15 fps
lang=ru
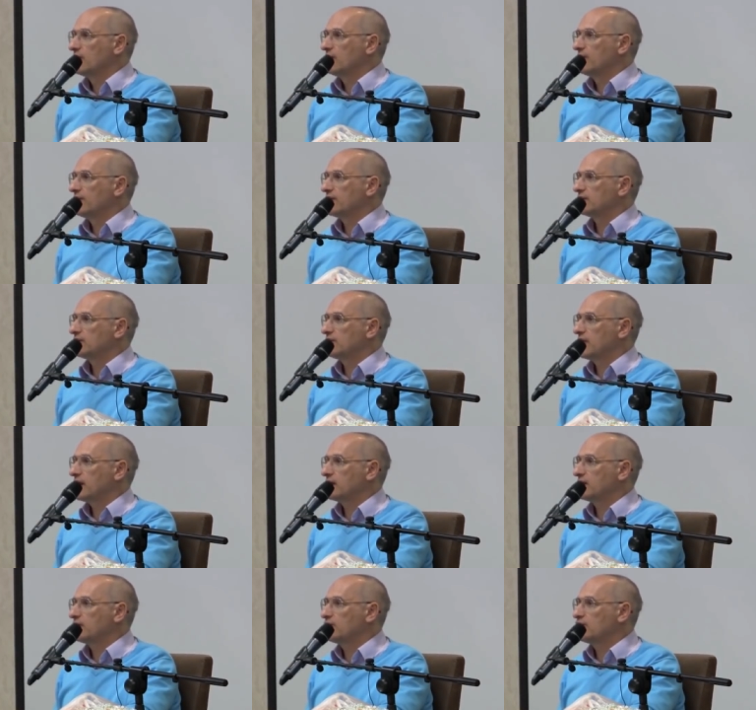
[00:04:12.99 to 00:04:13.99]
и в
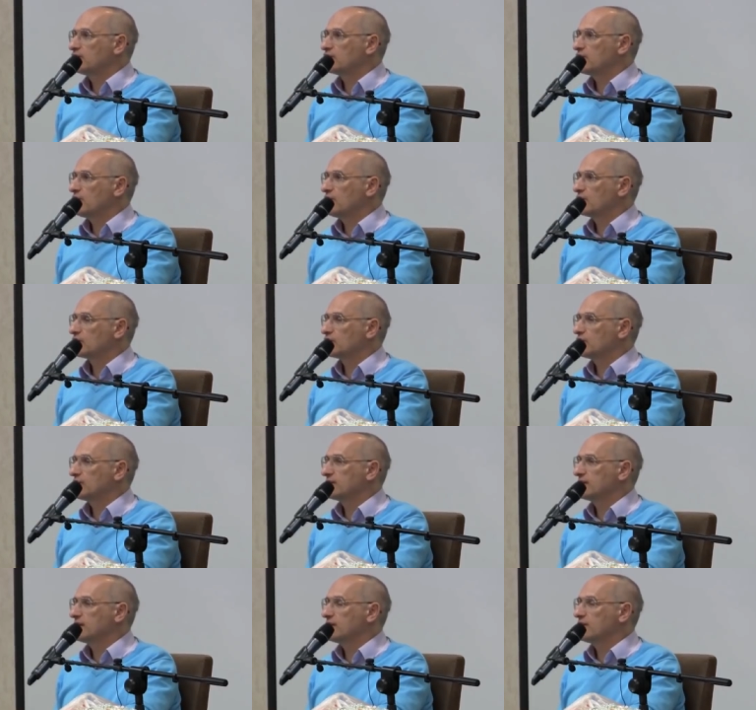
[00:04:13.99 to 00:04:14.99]
результате муж, он что
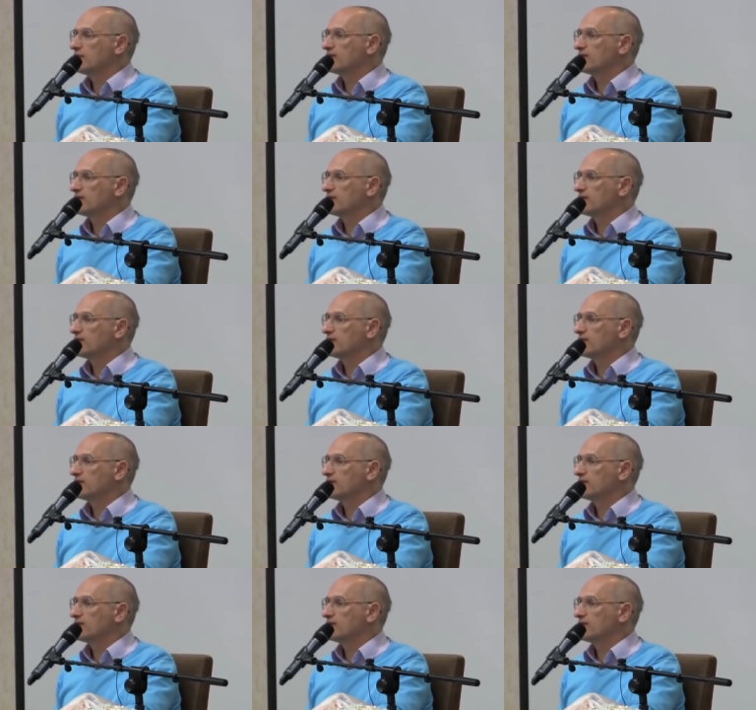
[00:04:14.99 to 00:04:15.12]
сделал?